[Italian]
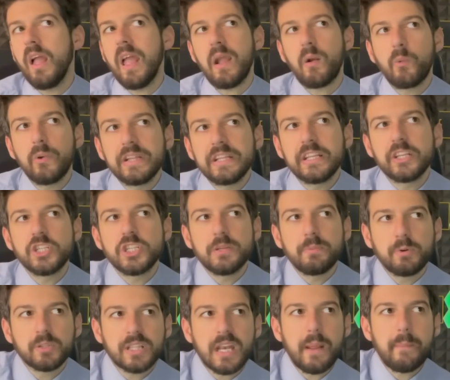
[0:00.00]
E quindi ci
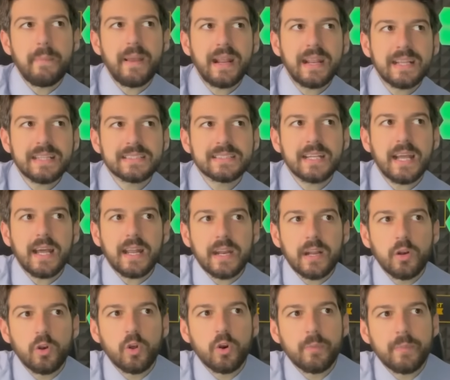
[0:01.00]
potrebbe anche stare
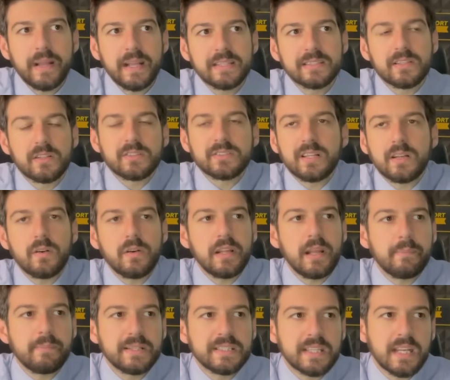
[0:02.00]
che loro pensano, stanno lì
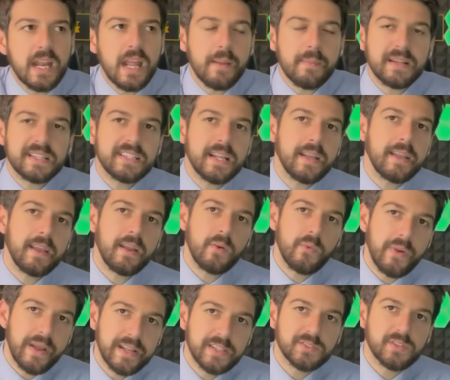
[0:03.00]
a pensare, eh ma sai che
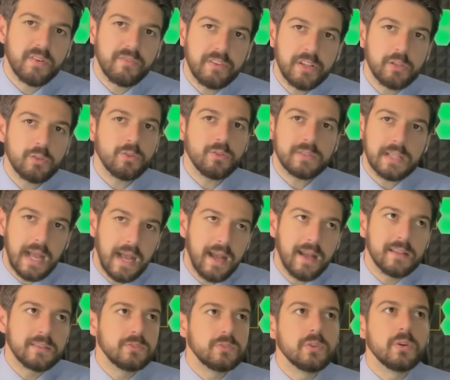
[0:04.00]
questo ha vinto
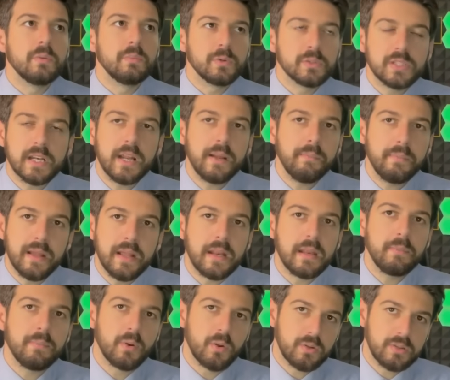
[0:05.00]
tanto, potrebbe
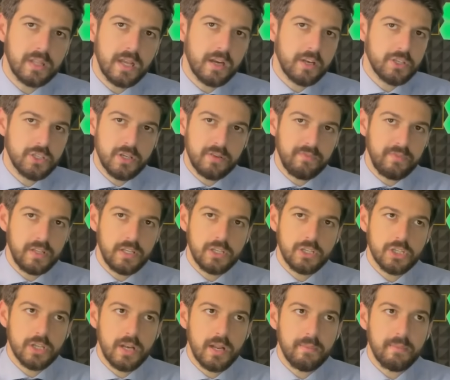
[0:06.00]
riportarci a
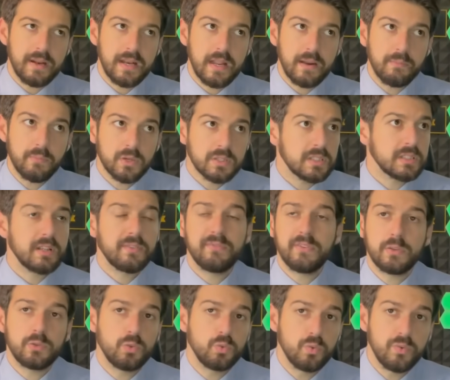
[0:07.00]
vincere in maniera importante, ha
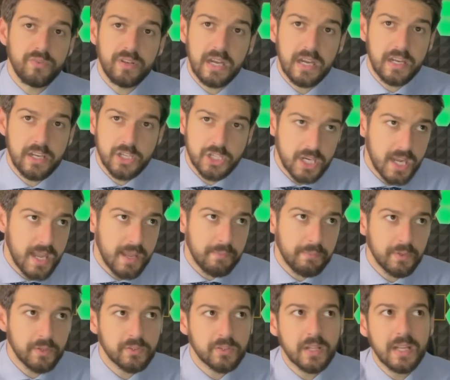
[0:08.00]
fatto due finali di
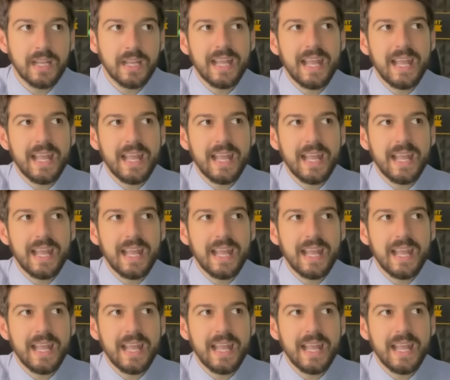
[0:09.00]
Champions.